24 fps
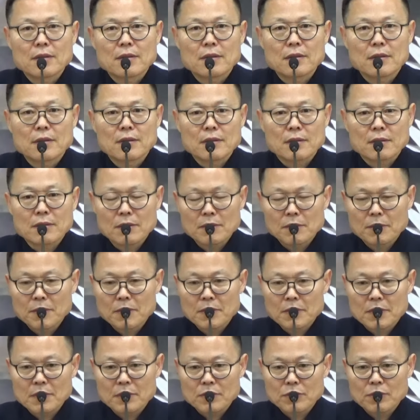예,
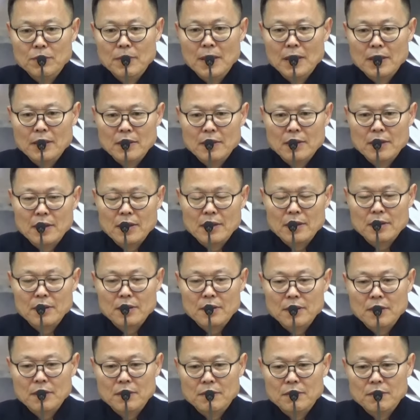그러면 이제 유마경
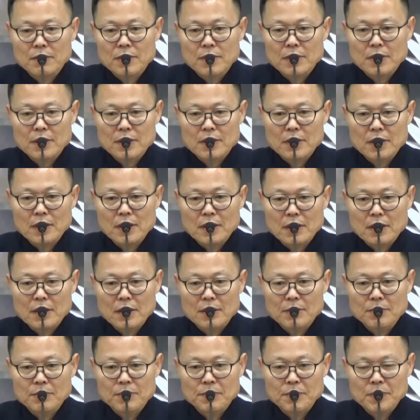같은 경우는 이제
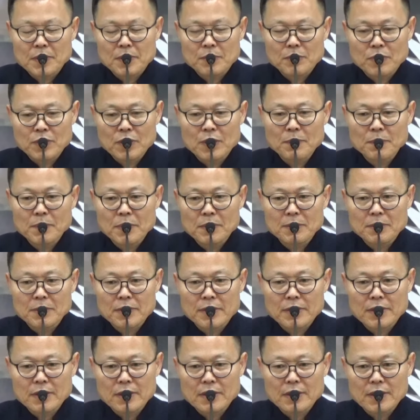이, 이
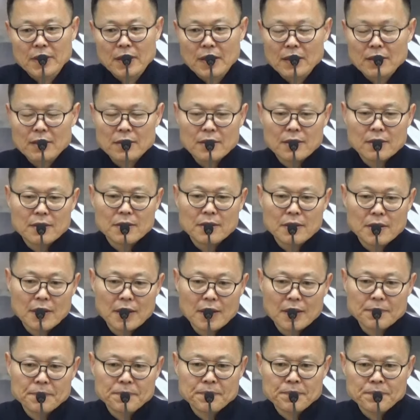불의법을 드러내는
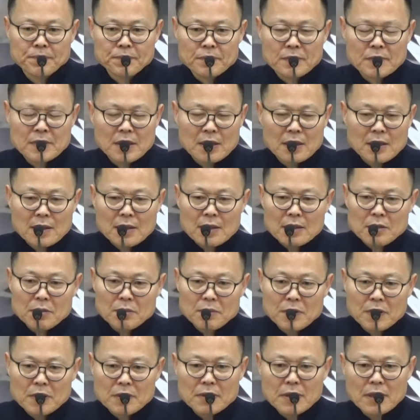건데,
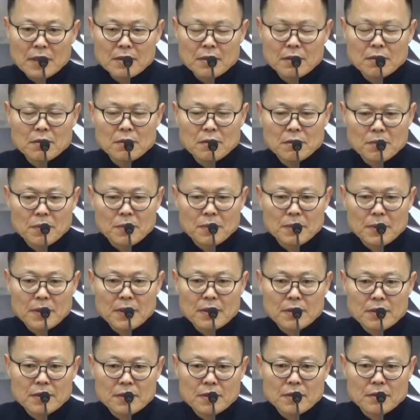좀 역사적으로
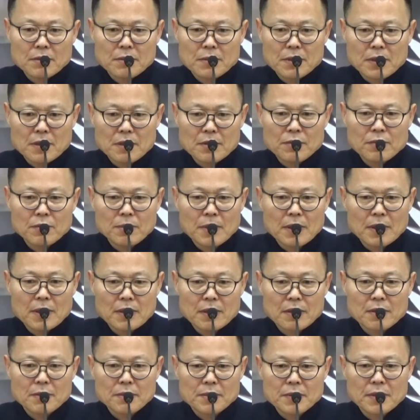보면은 좀 그럴
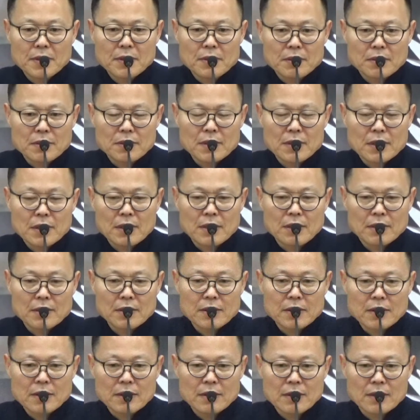수밖에 없어요. 이
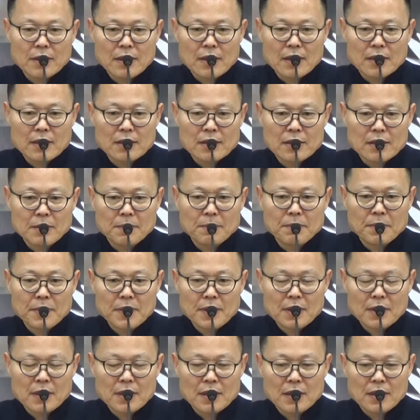경전의
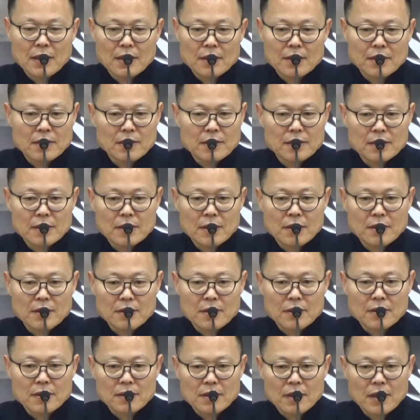집필이라든지
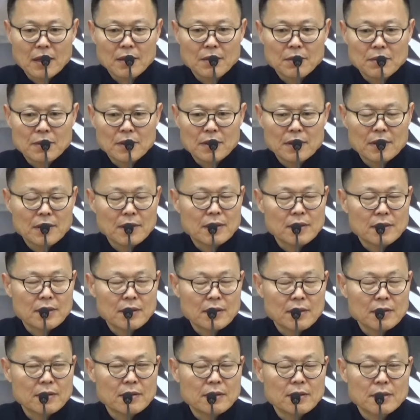경전이 나오게 된
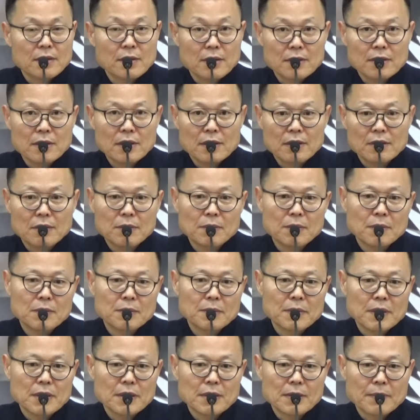역, 역사로
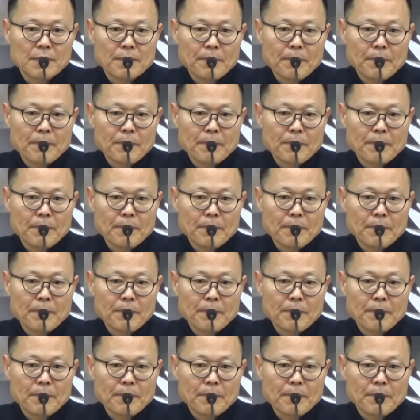보면.